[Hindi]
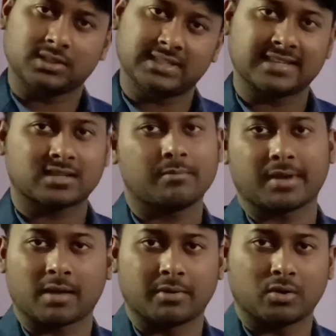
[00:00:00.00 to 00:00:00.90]
या इसके
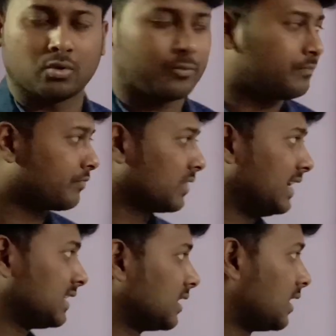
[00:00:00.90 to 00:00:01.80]
बराबर हो
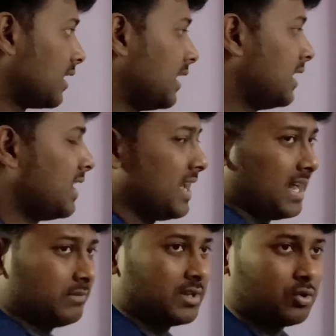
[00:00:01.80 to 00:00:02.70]
यहाँ तक करना है
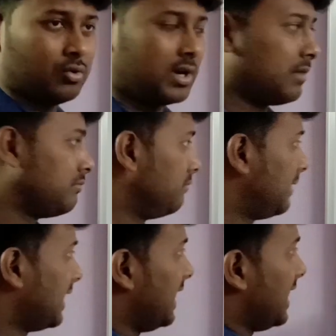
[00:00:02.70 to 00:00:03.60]
अब देखो अब
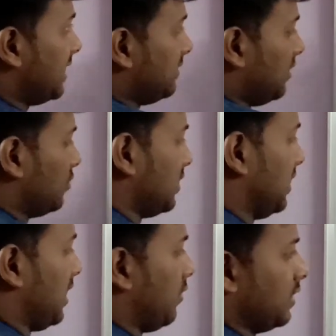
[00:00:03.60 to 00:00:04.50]
मैंने एक जीरो से
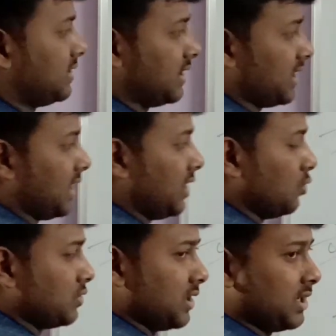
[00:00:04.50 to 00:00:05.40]
किया वन से किया
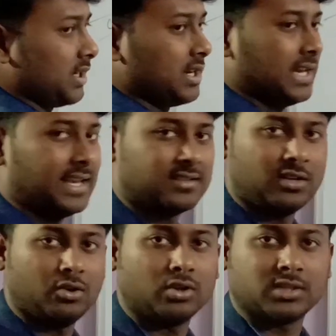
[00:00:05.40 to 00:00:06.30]
टू से किया ऐसे
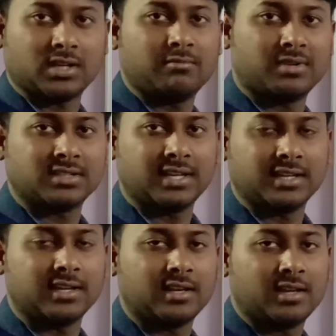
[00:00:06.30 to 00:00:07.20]
नौ तक नंबर
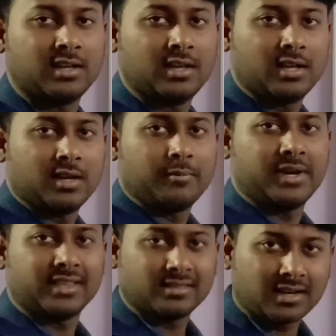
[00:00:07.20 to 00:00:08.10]
जाएंगे पर
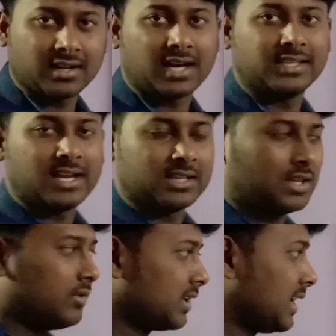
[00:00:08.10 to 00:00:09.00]
इतना ना देखते
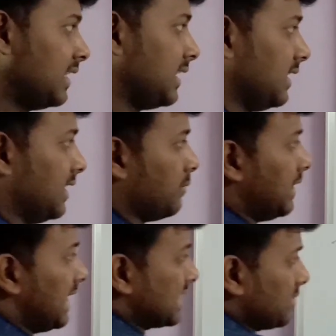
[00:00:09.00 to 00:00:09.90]
हुए क्या देखेंगे हम
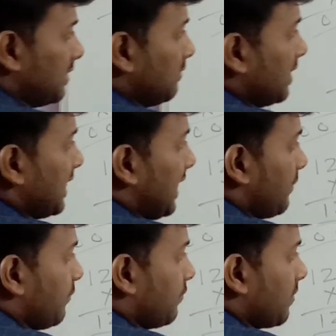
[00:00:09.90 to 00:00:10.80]
लास्ट में नंबर क्या
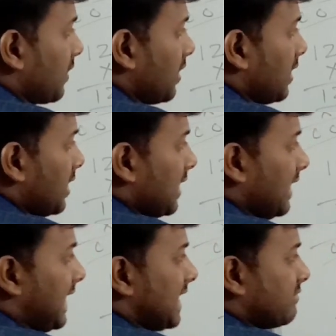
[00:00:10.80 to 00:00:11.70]
है
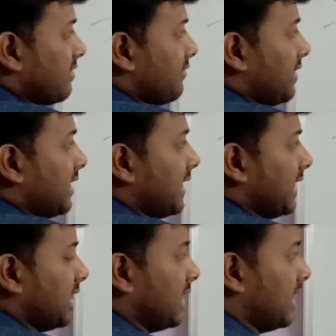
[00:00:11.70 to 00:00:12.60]
लास्ट में वन है
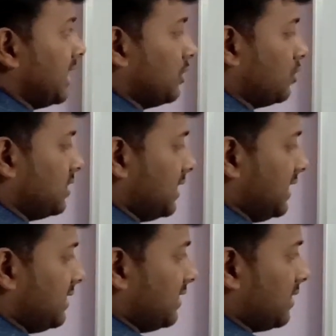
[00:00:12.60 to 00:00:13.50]
तो
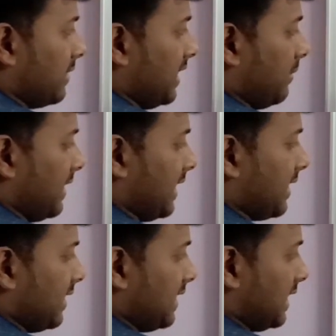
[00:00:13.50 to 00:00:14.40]
इसी से मल्टीप्लाई कर
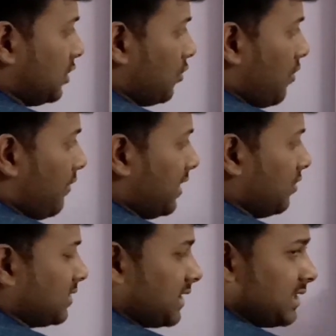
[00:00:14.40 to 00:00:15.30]
रहे हैं या तो वो वन
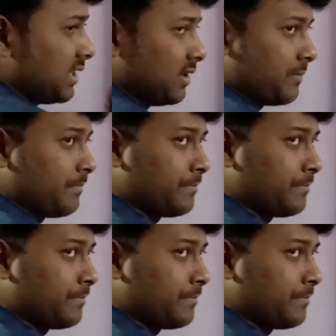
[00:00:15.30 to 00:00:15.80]
हो सकता था